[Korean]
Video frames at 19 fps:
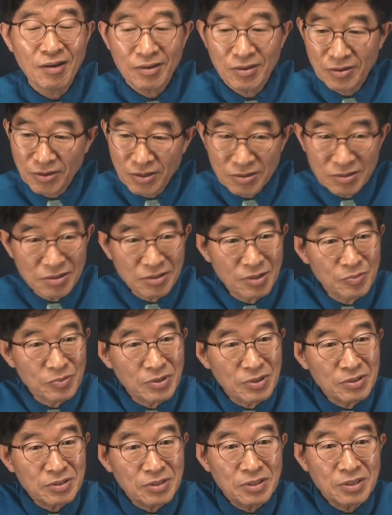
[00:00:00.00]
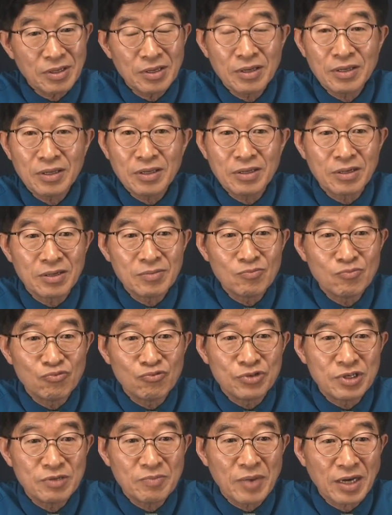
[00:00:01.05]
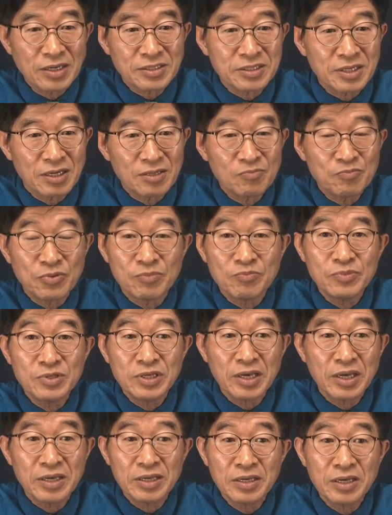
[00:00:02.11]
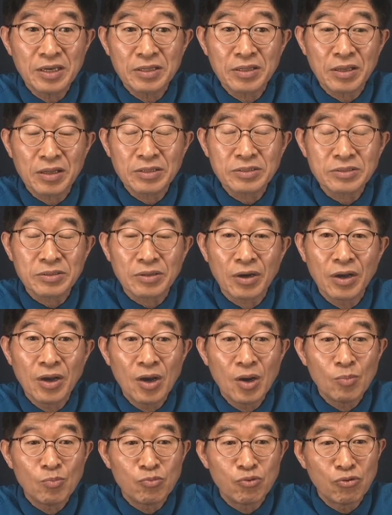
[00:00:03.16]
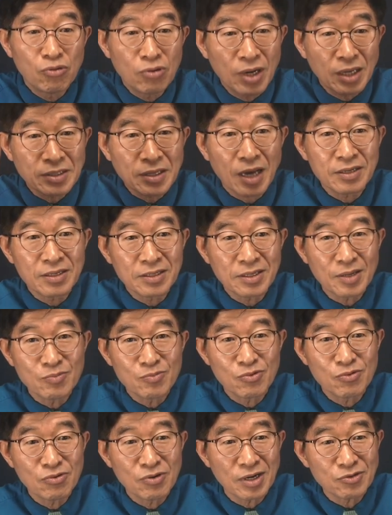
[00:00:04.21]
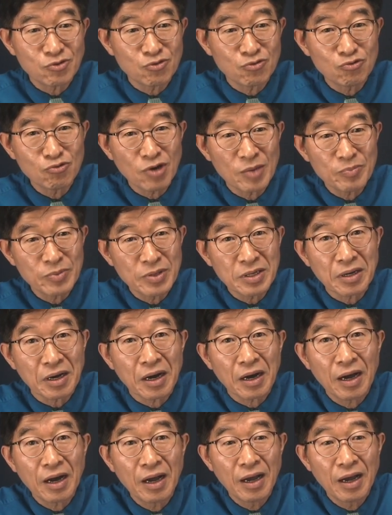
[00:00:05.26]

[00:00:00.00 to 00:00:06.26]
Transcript: 이런 여러분들 이런 무지막지한 범죄 행위에 대해서 뭐가 다른 게 뭐가 중요합니까?